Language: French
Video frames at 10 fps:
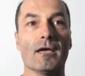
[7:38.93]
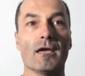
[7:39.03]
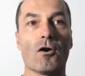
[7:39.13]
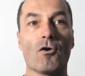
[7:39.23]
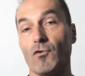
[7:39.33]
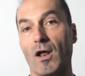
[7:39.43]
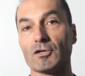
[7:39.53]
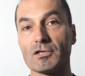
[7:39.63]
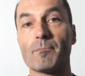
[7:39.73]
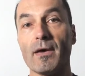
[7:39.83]
Et euh,
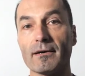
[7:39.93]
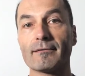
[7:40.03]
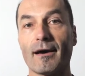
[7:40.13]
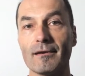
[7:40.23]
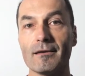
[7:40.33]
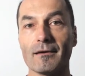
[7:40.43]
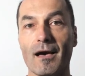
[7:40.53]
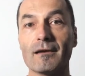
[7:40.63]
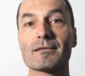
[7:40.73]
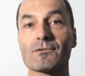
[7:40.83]
voilà, j'espère être allé
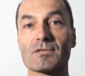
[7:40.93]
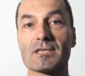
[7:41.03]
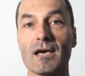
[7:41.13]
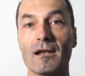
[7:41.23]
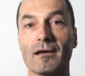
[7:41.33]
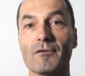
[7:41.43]
à l'essentiel.